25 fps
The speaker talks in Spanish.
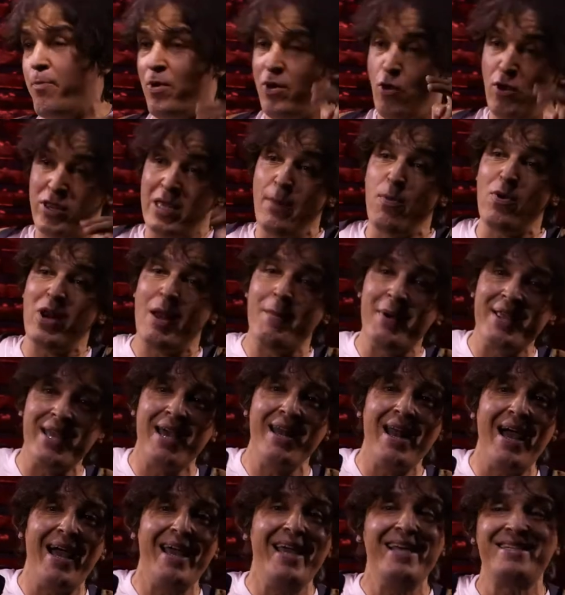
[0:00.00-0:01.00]
pues, lo hice por la
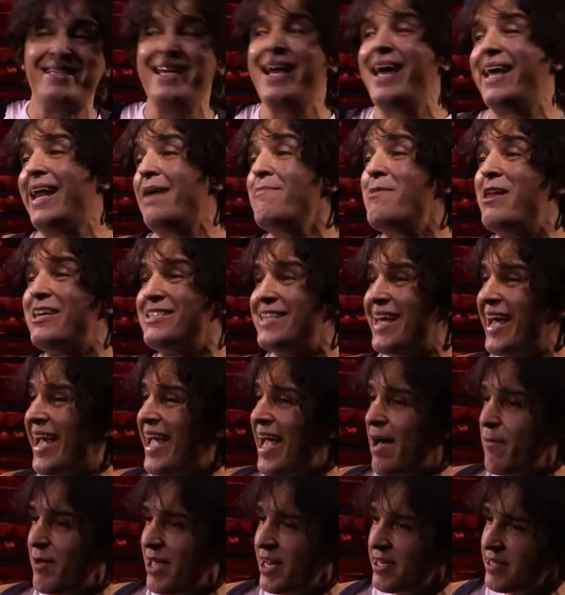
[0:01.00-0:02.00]
mañana y sin querer me las
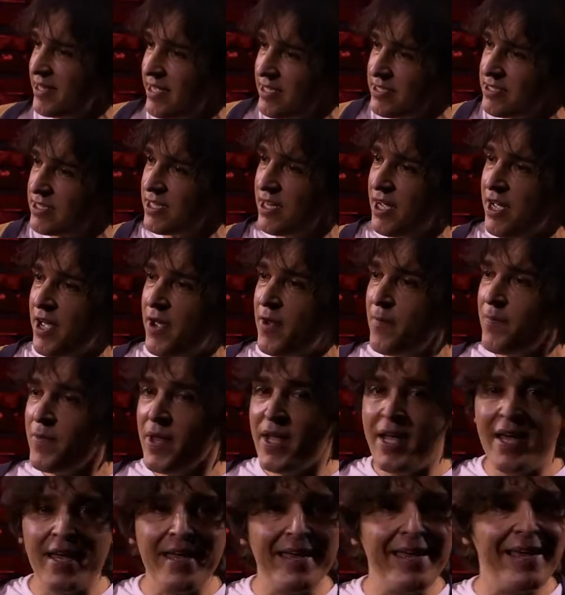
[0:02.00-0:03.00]
dejé abiertas.
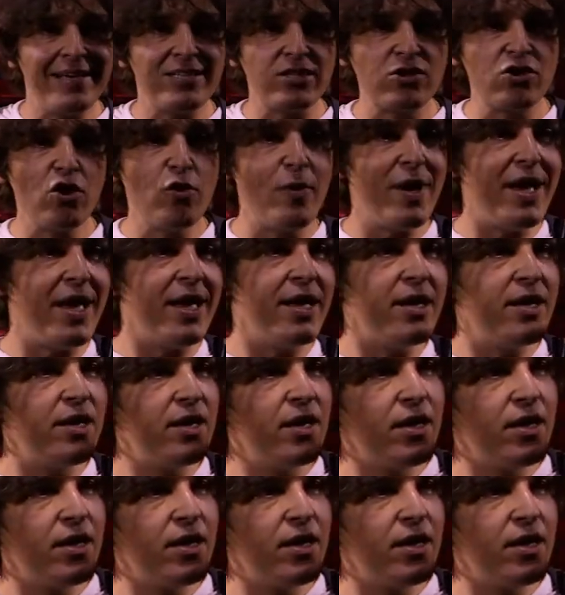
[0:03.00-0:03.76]
Y estuve.